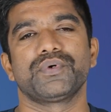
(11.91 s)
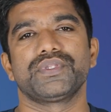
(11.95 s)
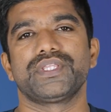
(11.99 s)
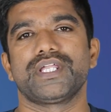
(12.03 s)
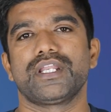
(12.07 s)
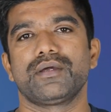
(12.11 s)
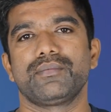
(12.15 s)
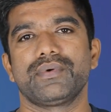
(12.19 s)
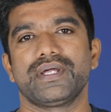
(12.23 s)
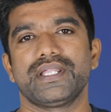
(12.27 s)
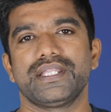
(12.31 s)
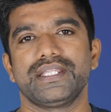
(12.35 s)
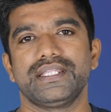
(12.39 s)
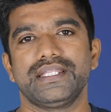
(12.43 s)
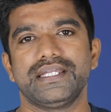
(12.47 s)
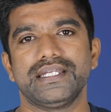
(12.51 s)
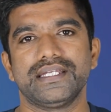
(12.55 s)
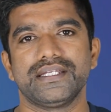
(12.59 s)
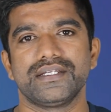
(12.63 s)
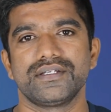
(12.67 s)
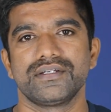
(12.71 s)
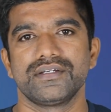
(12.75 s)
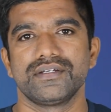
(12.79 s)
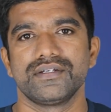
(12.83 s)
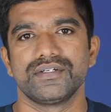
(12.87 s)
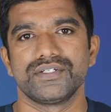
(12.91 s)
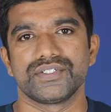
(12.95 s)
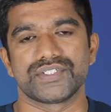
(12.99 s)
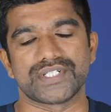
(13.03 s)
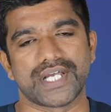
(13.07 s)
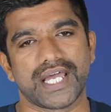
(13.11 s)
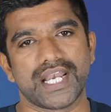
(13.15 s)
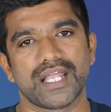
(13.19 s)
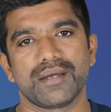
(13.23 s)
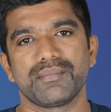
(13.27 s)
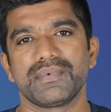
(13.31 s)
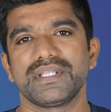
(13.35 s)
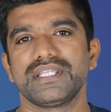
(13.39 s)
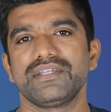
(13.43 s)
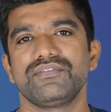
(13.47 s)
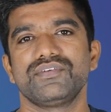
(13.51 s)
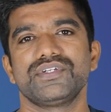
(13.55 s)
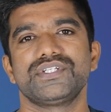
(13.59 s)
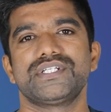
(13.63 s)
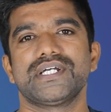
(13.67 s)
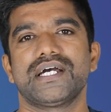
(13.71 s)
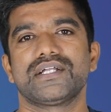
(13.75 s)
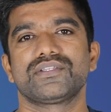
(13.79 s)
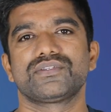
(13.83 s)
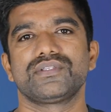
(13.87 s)
పొందడం అనేది చాలామంది
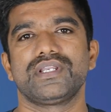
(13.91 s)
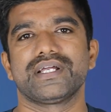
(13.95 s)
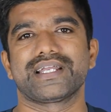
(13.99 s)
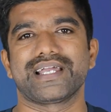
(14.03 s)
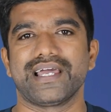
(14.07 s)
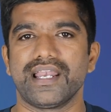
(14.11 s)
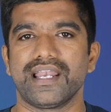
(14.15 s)
విద్యార్థుల